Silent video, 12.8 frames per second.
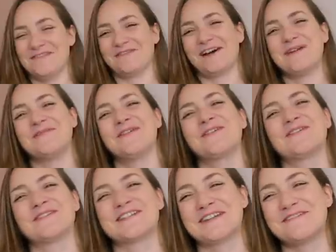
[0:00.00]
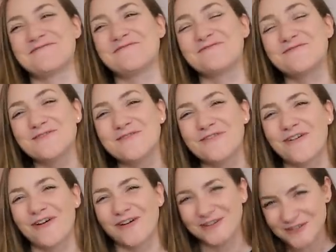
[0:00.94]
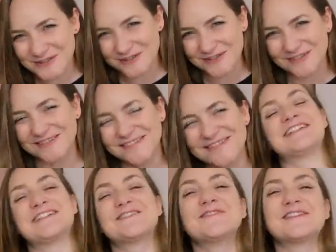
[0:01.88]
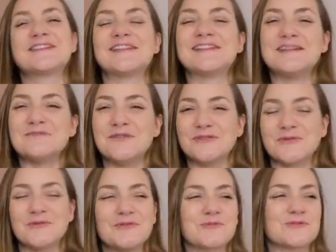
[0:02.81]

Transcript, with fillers: Vraiment quand j'ai vu le rush j'ai trouvé ça tellement drôle,